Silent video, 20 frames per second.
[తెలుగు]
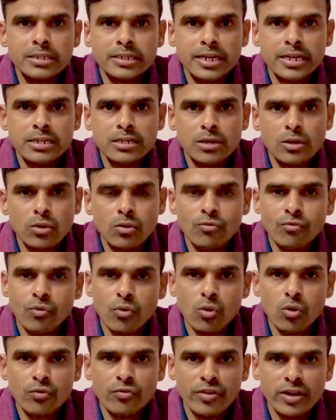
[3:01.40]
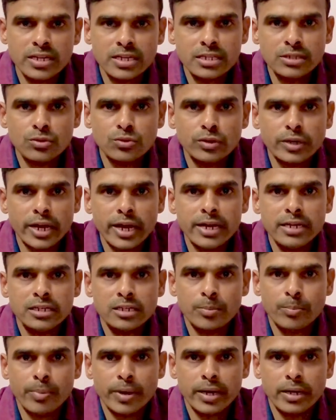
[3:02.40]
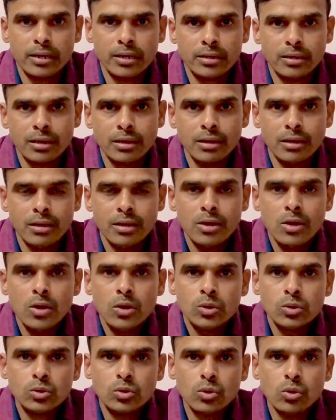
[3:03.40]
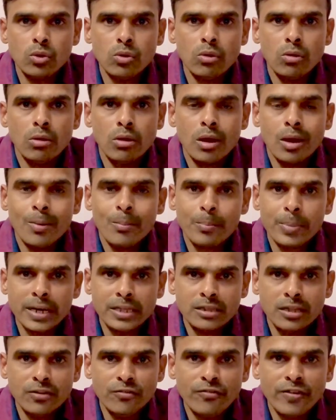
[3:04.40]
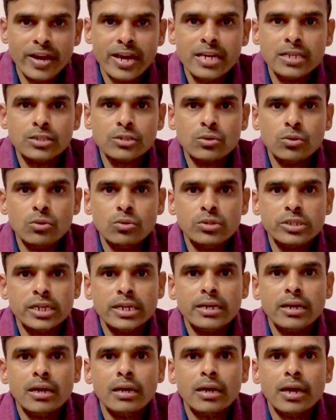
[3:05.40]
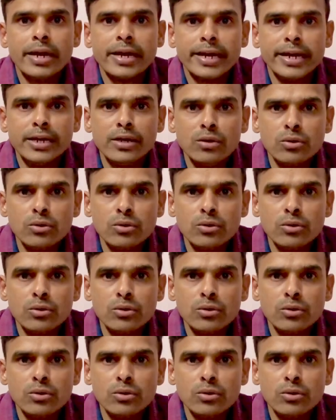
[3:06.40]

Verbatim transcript: స్టేజ్లో ఫోర్ ఫేజెస్ ఉంటాయని చెప్పాను కదా సో ప్రతి ఫేజ్కు జనరల్గా రెండు